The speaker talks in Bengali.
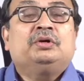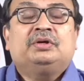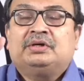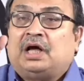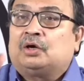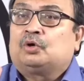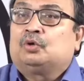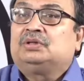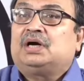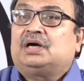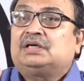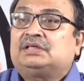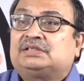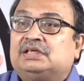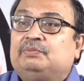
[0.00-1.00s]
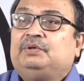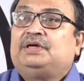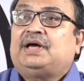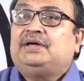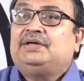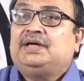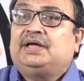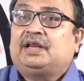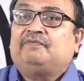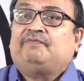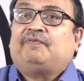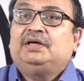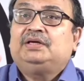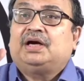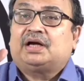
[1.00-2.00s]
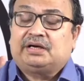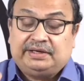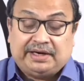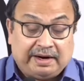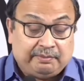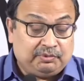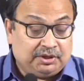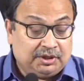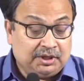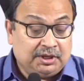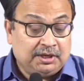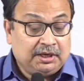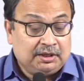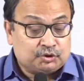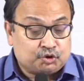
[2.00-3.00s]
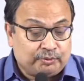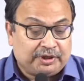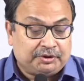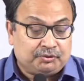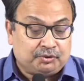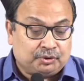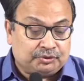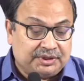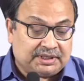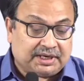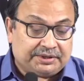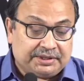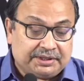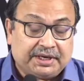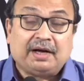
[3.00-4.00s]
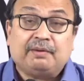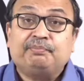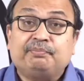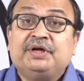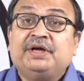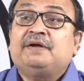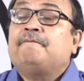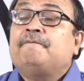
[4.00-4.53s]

নারদার সিবিআই এর এফআইআর নেমড শুভেন্দু অধিকারীকে আপনি